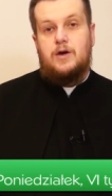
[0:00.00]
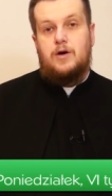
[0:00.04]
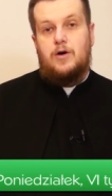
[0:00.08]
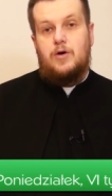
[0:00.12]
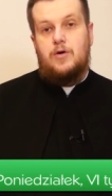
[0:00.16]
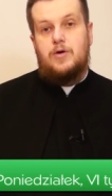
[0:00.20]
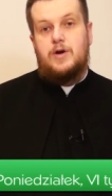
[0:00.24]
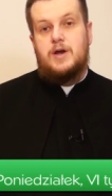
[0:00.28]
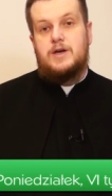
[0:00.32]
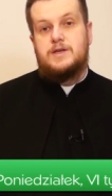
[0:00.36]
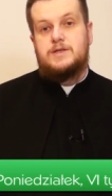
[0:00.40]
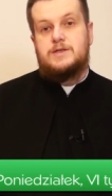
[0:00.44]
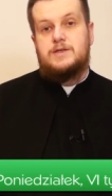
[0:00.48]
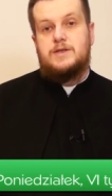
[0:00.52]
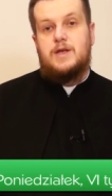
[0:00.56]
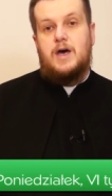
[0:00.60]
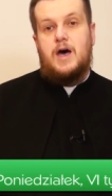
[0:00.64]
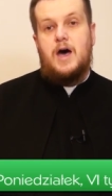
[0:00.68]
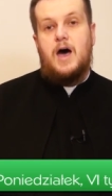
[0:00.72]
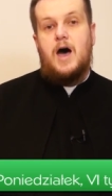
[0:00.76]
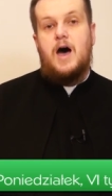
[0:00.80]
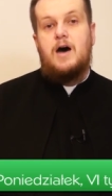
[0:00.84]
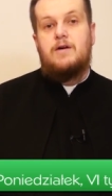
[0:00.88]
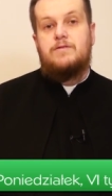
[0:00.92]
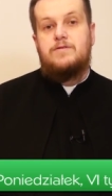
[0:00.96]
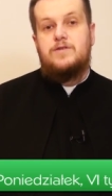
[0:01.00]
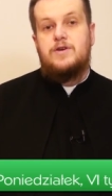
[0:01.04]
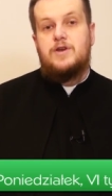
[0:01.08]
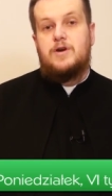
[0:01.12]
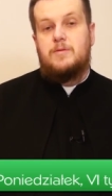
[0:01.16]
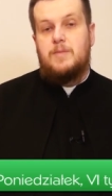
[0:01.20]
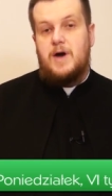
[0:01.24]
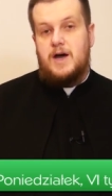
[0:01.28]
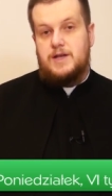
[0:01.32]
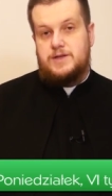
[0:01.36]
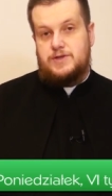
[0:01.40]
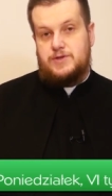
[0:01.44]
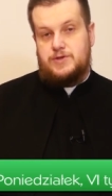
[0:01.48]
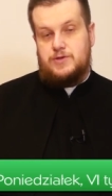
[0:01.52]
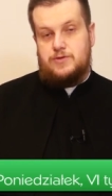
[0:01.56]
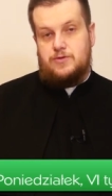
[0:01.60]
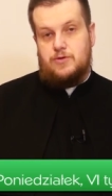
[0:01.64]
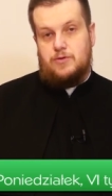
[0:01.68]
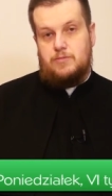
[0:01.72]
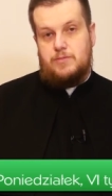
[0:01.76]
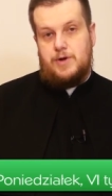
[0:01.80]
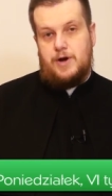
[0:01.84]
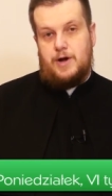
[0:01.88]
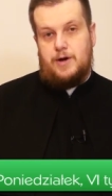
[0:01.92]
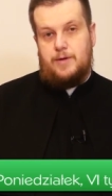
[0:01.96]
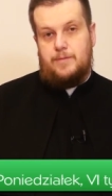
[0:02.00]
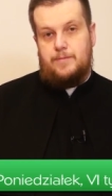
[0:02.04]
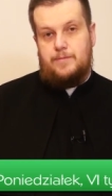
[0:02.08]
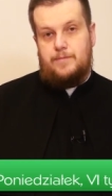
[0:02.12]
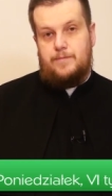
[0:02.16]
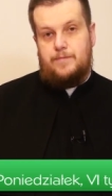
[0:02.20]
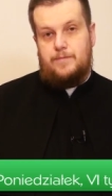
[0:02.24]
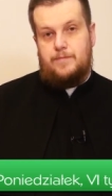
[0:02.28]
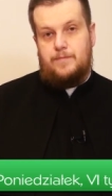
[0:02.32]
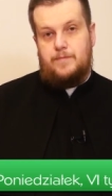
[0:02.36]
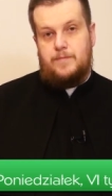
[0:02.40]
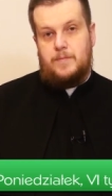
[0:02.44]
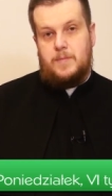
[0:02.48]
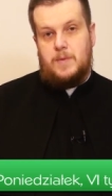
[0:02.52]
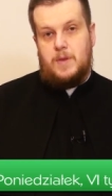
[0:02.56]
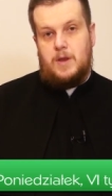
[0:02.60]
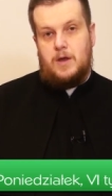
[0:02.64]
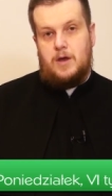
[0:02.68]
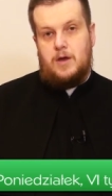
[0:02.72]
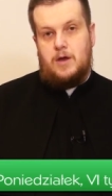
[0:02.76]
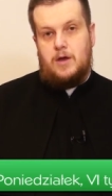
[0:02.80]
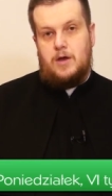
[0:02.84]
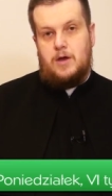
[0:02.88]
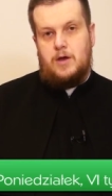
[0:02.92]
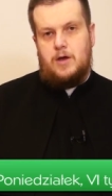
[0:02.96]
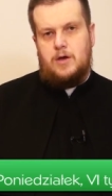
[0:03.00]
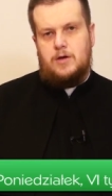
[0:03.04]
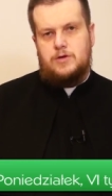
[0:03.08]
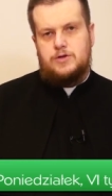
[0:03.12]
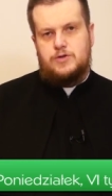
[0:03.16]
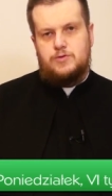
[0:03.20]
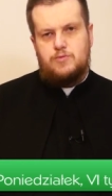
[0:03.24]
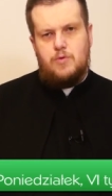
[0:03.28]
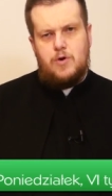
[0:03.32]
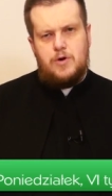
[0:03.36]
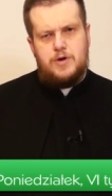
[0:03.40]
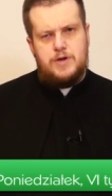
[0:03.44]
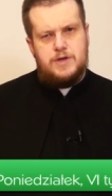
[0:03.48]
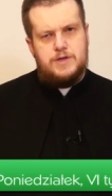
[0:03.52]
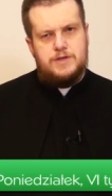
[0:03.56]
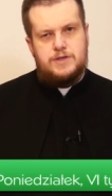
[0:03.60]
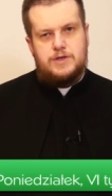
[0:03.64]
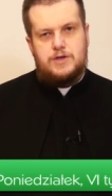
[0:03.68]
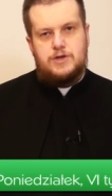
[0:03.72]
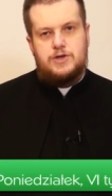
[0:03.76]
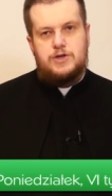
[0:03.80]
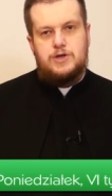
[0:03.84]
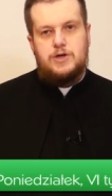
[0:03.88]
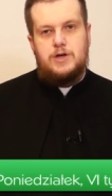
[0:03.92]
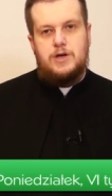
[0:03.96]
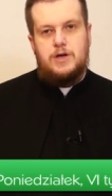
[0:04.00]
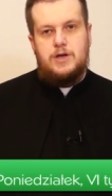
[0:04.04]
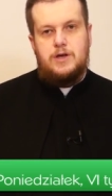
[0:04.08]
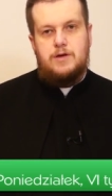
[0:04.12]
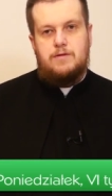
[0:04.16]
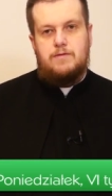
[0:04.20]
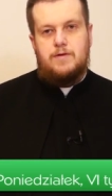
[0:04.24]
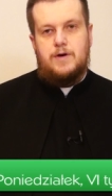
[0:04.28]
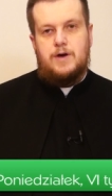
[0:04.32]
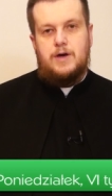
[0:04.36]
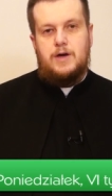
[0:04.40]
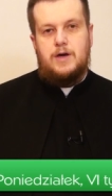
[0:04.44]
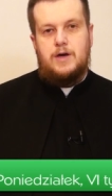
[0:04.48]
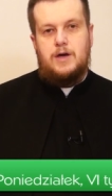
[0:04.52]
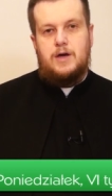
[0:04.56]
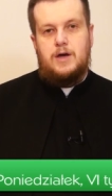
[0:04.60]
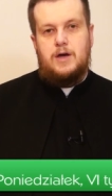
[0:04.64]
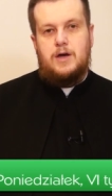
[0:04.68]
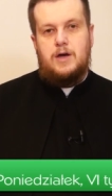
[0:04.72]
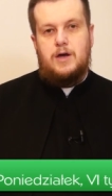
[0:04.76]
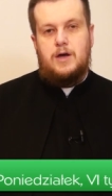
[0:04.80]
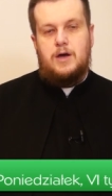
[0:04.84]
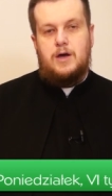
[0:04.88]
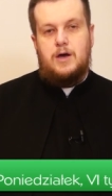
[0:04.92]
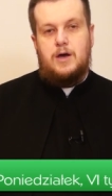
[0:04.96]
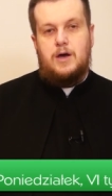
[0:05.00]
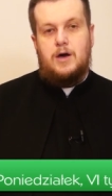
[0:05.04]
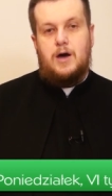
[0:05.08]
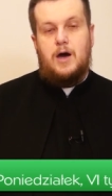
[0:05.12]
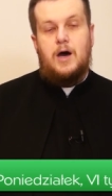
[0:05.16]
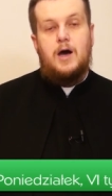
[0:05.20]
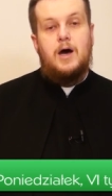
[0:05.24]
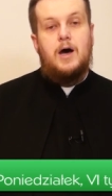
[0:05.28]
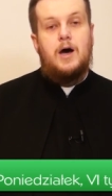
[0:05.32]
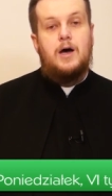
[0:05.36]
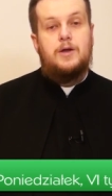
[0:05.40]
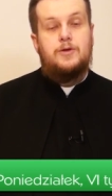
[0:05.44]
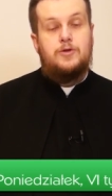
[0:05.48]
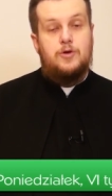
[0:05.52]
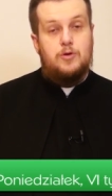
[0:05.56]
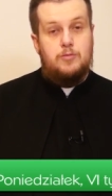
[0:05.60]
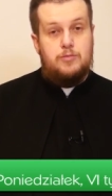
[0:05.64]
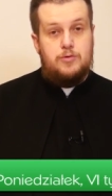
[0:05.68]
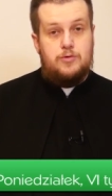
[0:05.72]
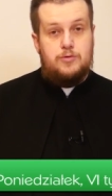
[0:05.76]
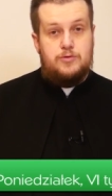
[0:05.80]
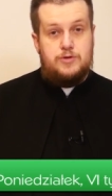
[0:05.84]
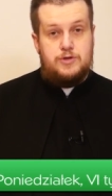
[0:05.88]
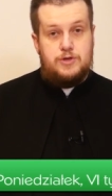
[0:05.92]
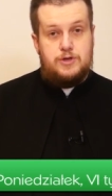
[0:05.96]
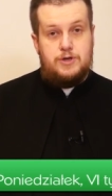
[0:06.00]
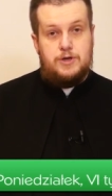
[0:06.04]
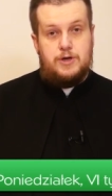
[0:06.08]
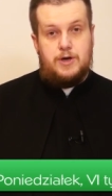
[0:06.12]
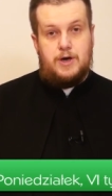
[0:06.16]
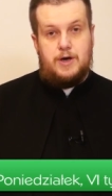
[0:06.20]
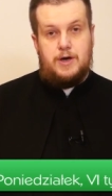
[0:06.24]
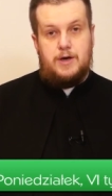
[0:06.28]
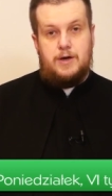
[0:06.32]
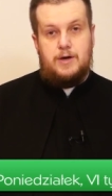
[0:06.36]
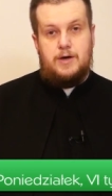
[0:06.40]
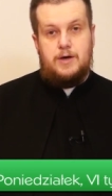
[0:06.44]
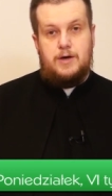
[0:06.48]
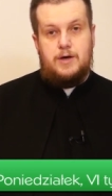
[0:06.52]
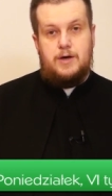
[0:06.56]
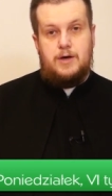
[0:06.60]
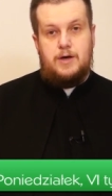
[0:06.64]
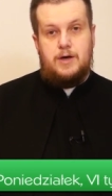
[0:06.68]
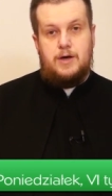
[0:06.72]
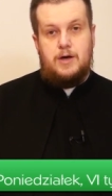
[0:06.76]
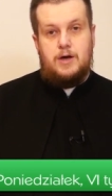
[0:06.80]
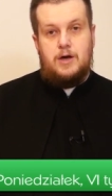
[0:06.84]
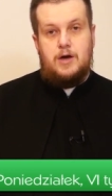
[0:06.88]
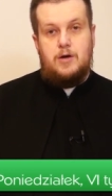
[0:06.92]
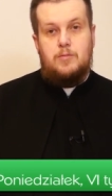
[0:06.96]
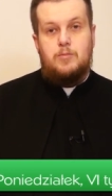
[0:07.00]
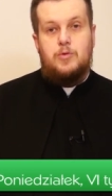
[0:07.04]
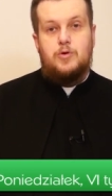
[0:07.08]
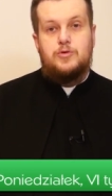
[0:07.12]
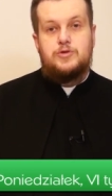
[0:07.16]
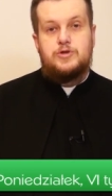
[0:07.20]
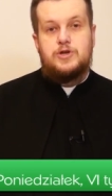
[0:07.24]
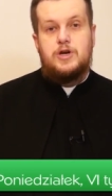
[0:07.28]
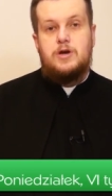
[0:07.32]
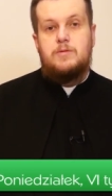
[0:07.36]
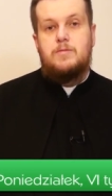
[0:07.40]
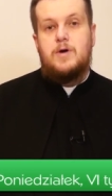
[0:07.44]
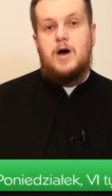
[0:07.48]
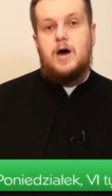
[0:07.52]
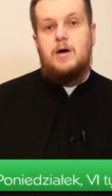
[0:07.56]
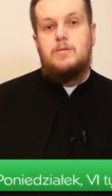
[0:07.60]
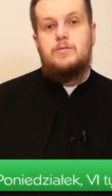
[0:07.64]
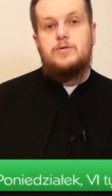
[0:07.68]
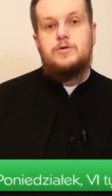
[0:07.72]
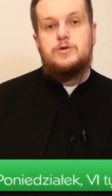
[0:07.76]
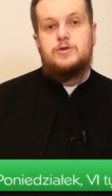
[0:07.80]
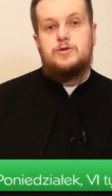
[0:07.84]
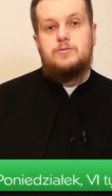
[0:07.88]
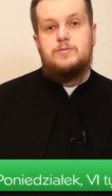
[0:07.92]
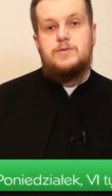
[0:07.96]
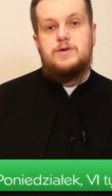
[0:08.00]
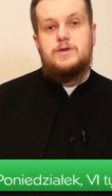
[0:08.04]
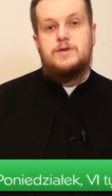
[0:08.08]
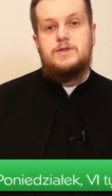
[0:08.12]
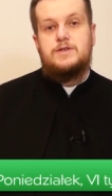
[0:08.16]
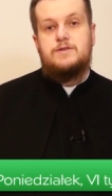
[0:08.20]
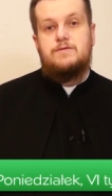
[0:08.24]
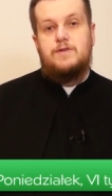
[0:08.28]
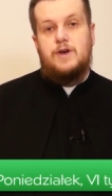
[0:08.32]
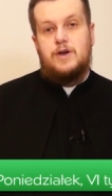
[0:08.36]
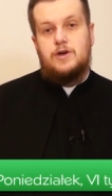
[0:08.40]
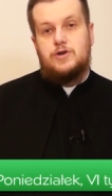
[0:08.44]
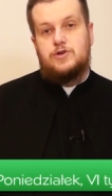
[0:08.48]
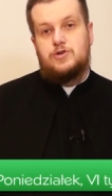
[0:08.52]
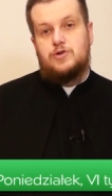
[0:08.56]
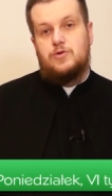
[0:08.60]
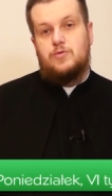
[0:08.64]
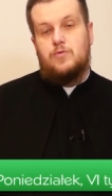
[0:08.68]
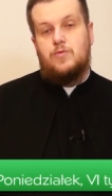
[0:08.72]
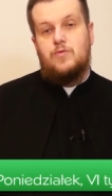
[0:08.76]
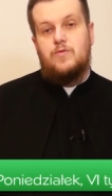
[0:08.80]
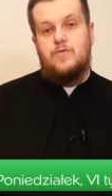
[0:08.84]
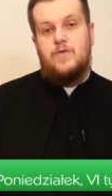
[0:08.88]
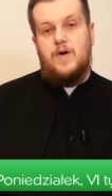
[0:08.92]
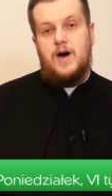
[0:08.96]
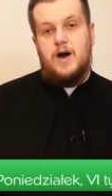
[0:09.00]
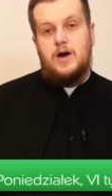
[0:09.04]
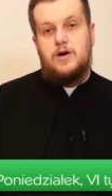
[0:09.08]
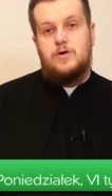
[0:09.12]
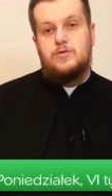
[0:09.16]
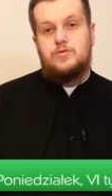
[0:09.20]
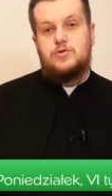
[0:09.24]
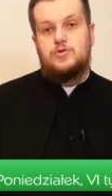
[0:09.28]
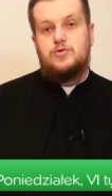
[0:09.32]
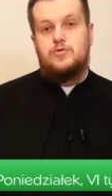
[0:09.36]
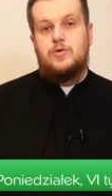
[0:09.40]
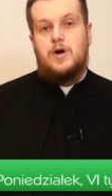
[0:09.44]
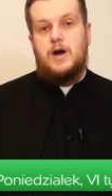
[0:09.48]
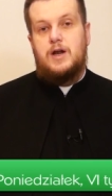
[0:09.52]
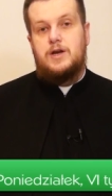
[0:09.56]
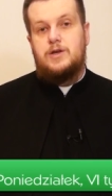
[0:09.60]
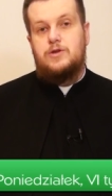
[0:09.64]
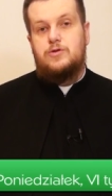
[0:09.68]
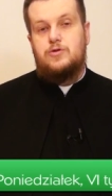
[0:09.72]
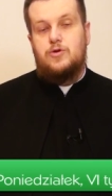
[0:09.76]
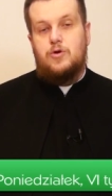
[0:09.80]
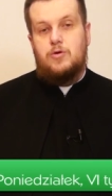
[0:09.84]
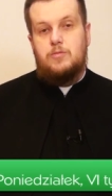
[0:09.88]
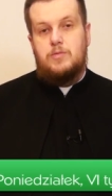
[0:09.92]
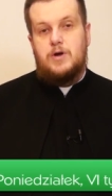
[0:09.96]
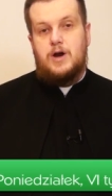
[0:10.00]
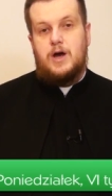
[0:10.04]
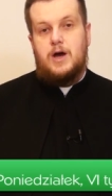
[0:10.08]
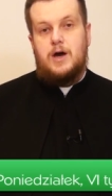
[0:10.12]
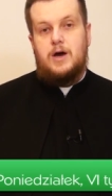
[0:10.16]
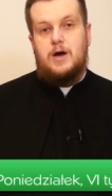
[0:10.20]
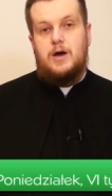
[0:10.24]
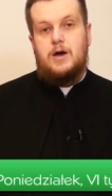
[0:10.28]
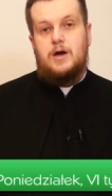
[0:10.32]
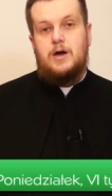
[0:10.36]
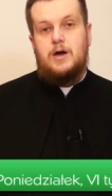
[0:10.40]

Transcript: oraz na afirmacji dobra. Zło jest krzykliwe, a dobro ciche. Potrzeba, abyśmy z większą uwagą szukali dobra,